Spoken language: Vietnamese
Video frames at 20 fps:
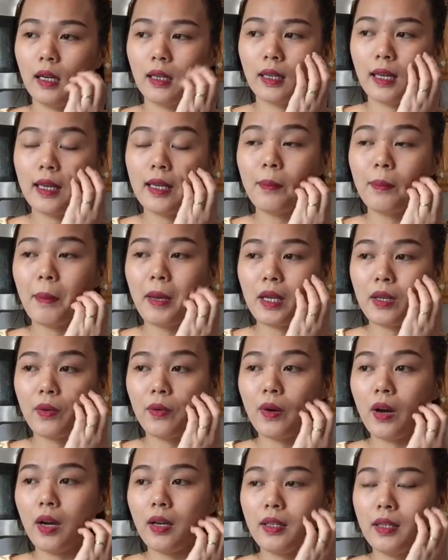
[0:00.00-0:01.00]
nghe chứ mấy
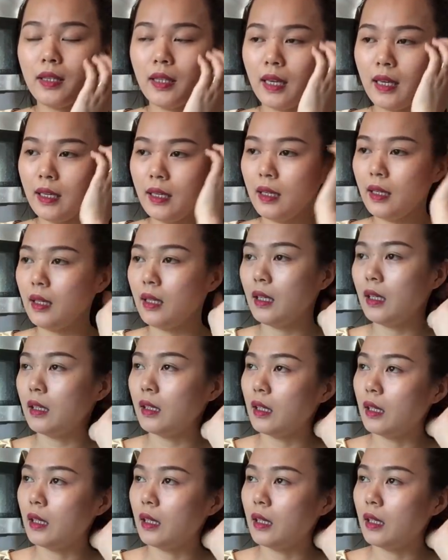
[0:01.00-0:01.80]
chỗ đó như vậy á,